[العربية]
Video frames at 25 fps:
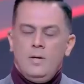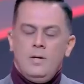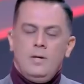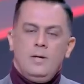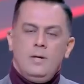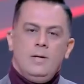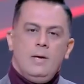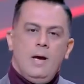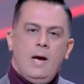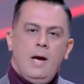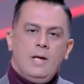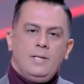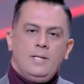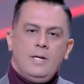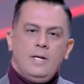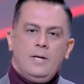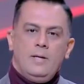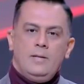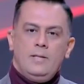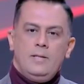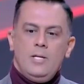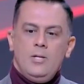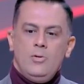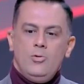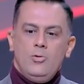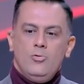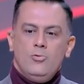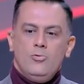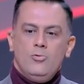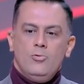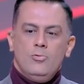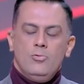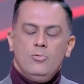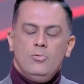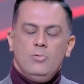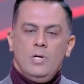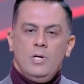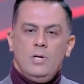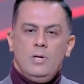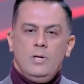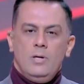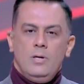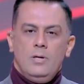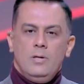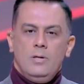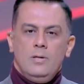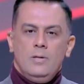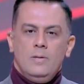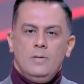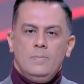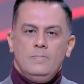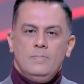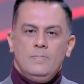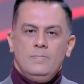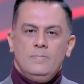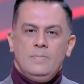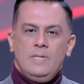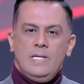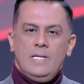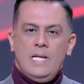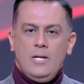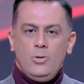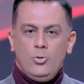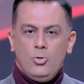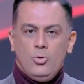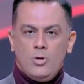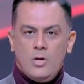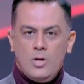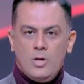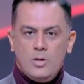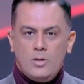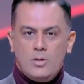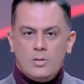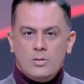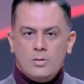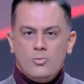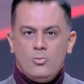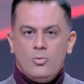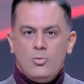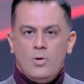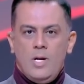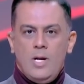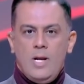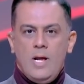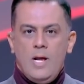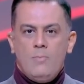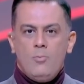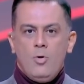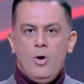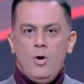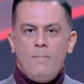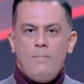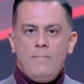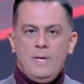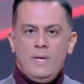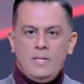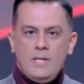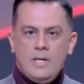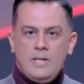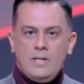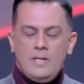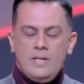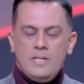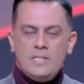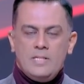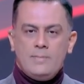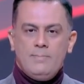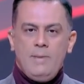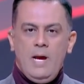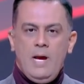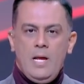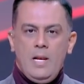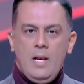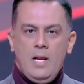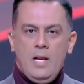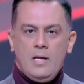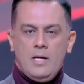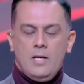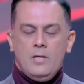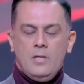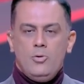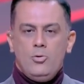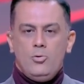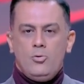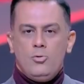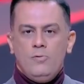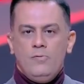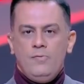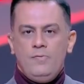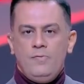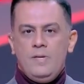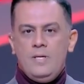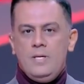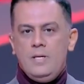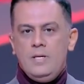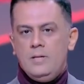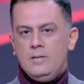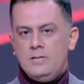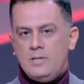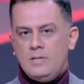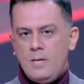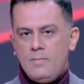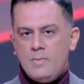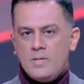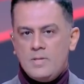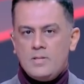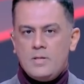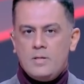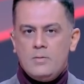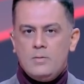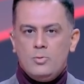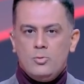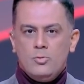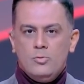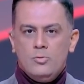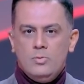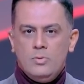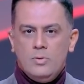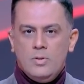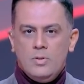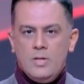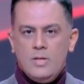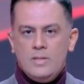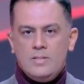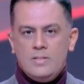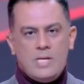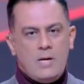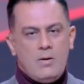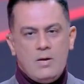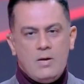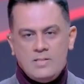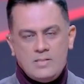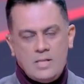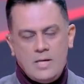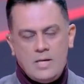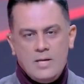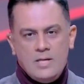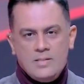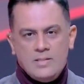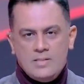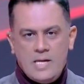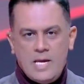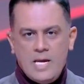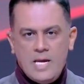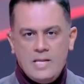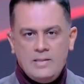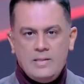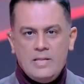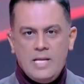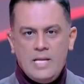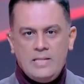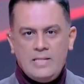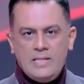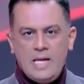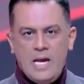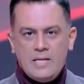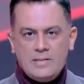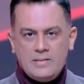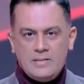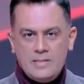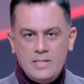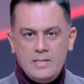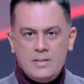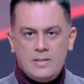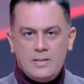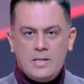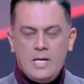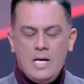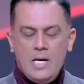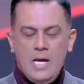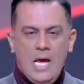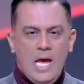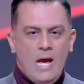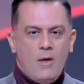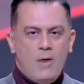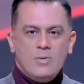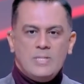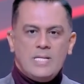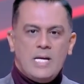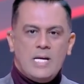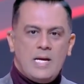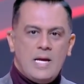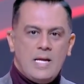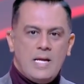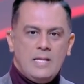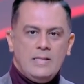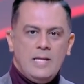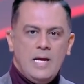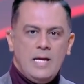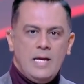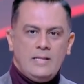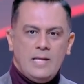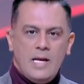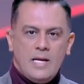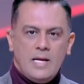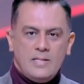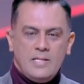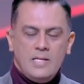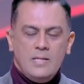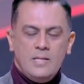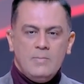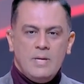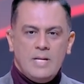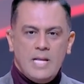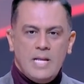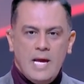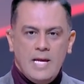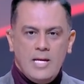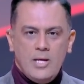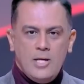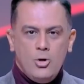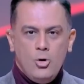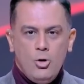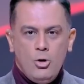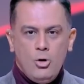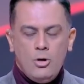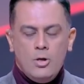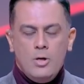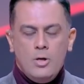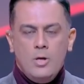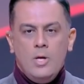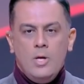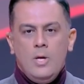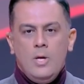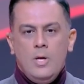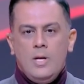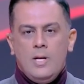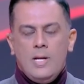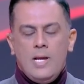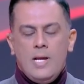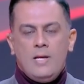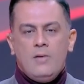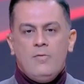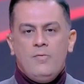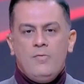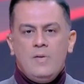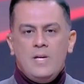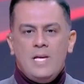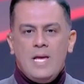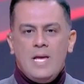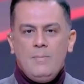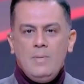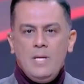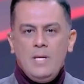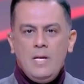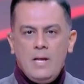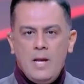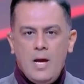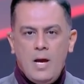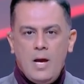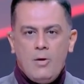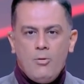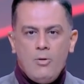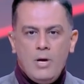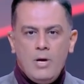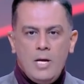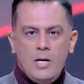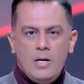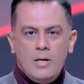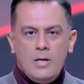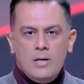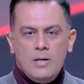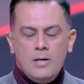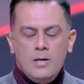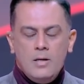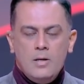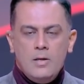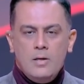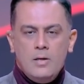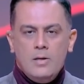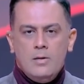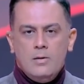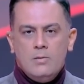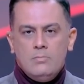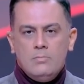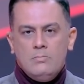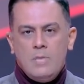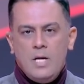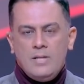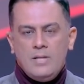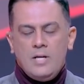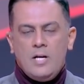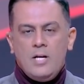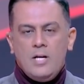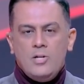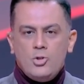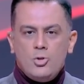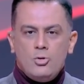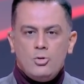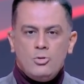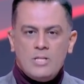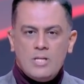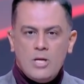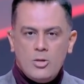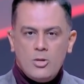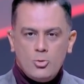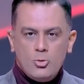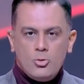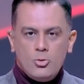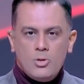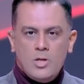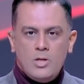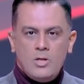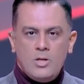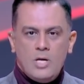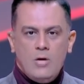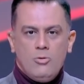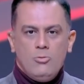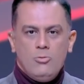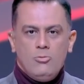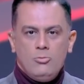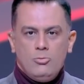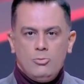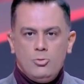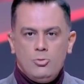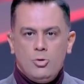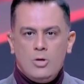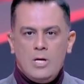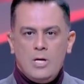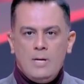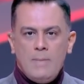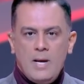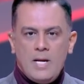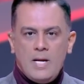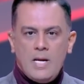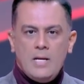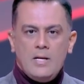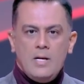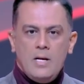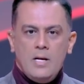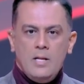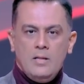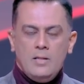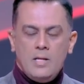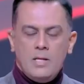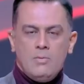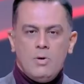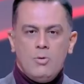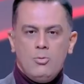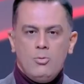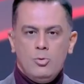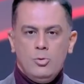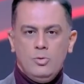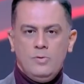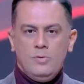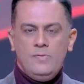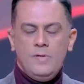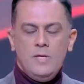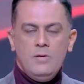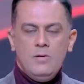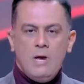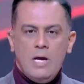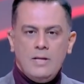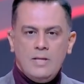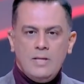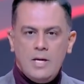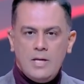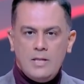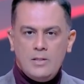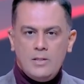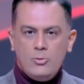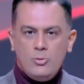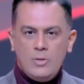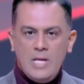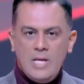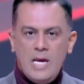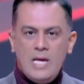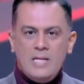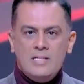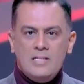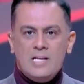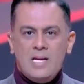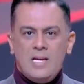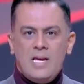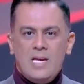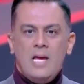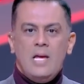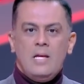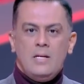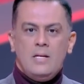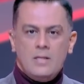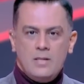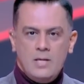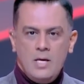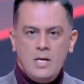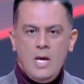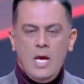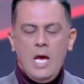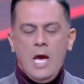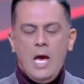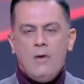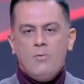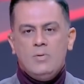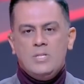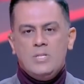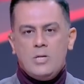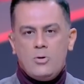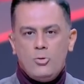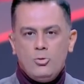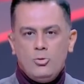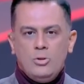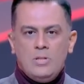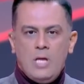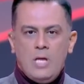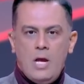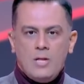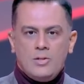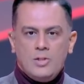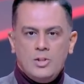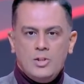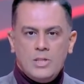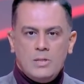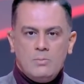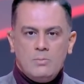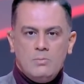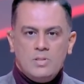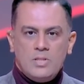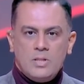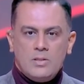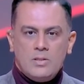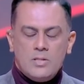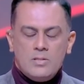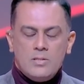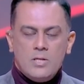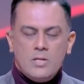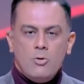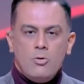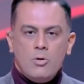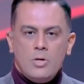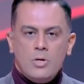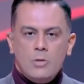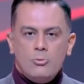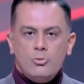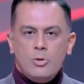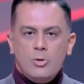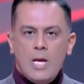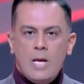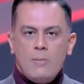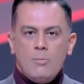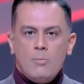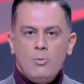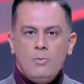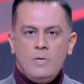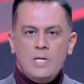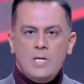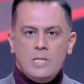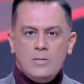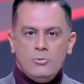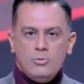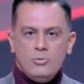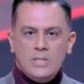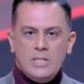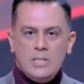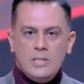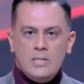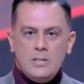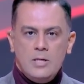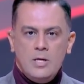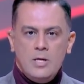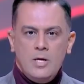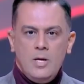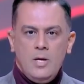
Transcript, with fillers: آه، اعتقد انه آه، لا دورك ولا مهمتك يسمح لك انه يكون في زي ما ساره بتقول اذا كان ده تحذير او اذا كان ده تهديد من اي نوع لكن في جميع الاحوال آه، ما اعتقدش انه ده دورك او دور المكان اللي انت موجود فيه واعتقد انه ده اذا كان او اذا كنت حضرتك بتتصور ان ده ممكن يدين